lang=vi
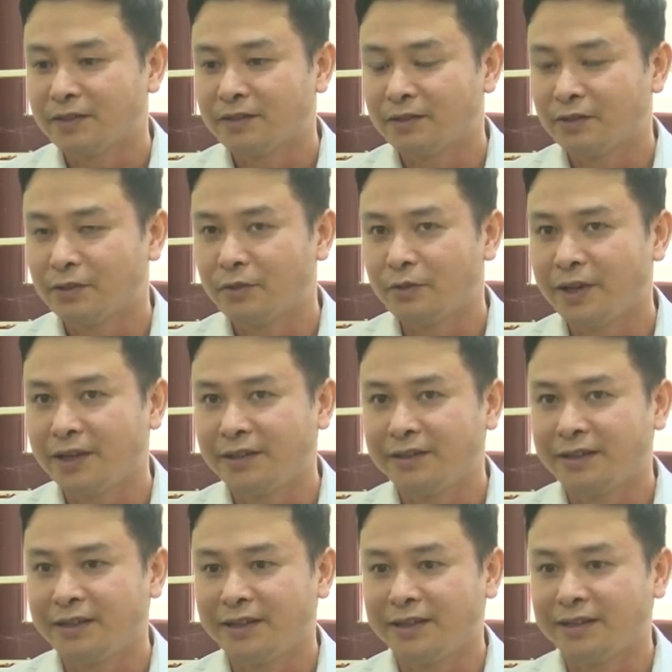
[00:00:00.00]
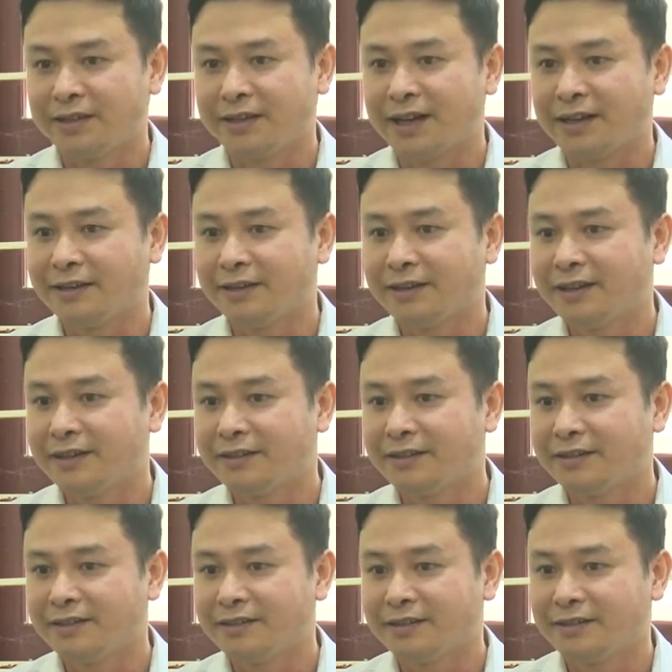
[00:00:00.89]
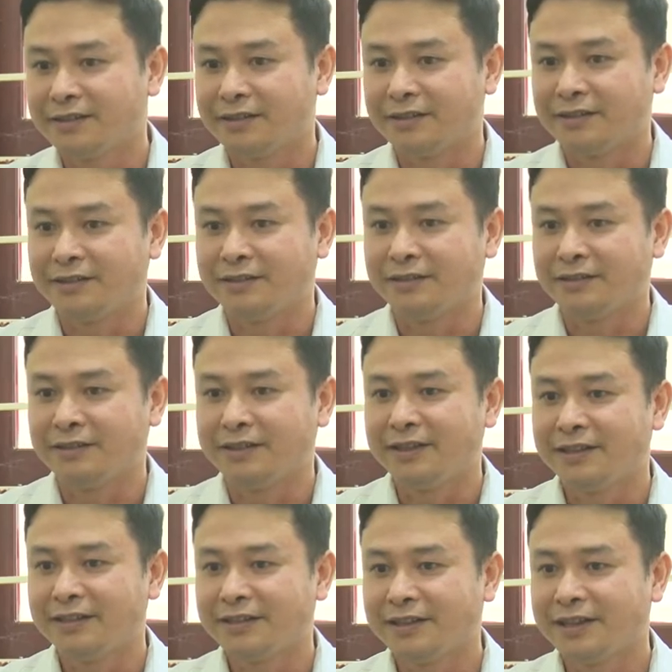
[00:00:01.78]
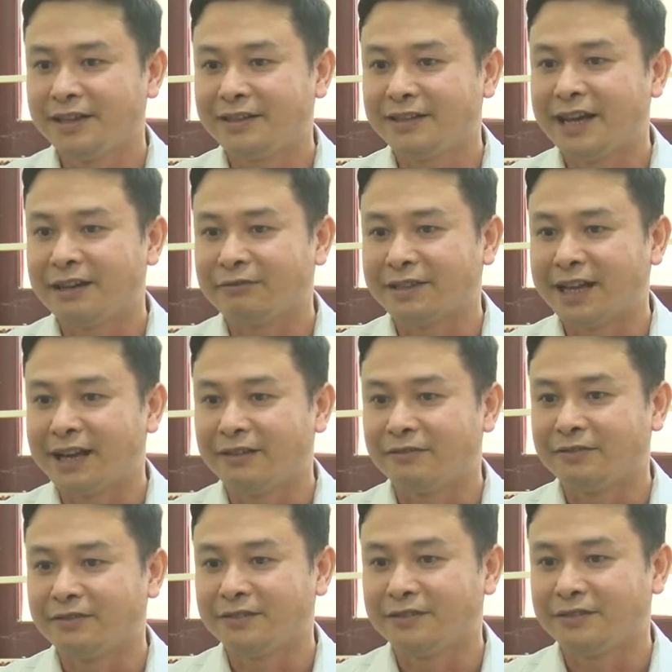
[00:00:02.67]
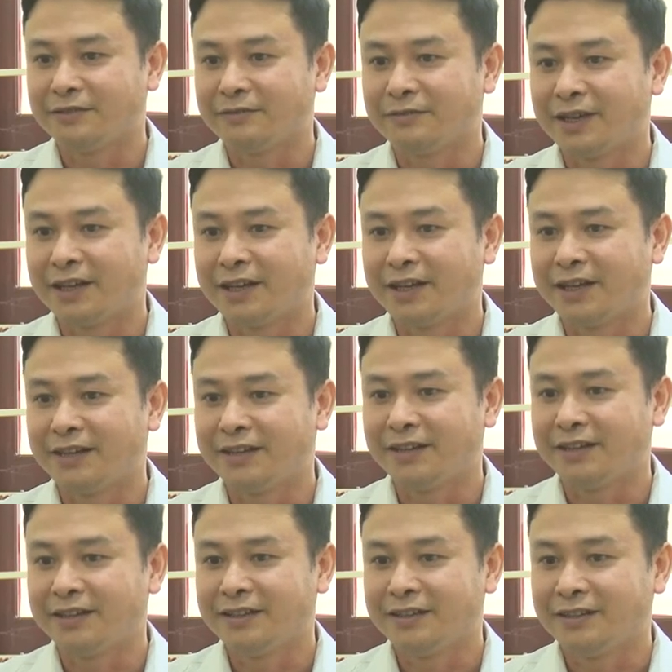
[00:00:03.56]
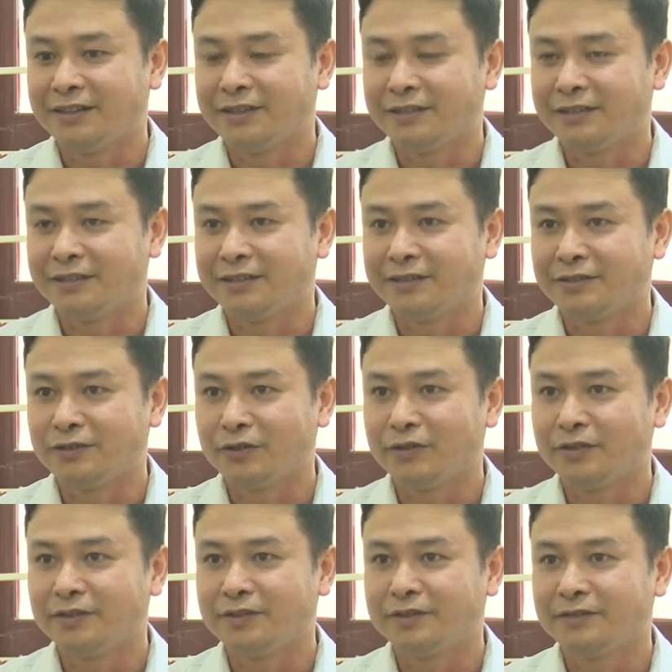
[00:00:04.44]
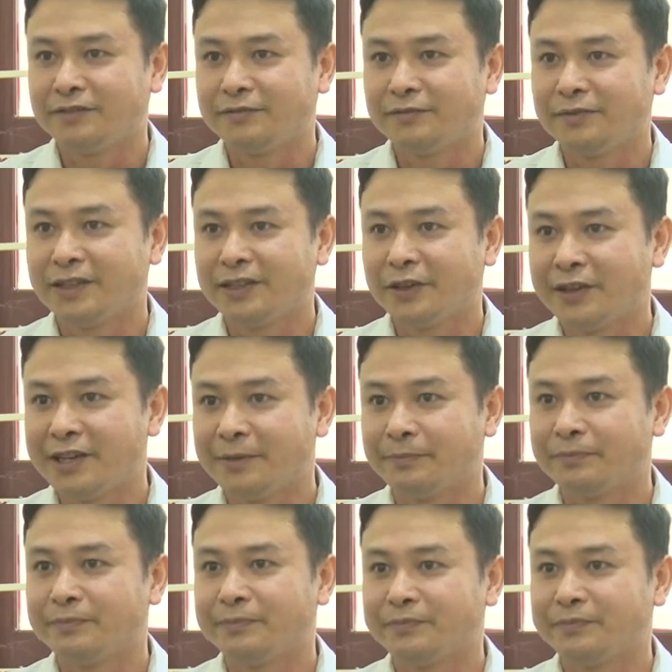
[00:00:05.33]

cho huyện để gắn kết ờ, liên kết đào tạo và ờ, cho với doanh nghiệp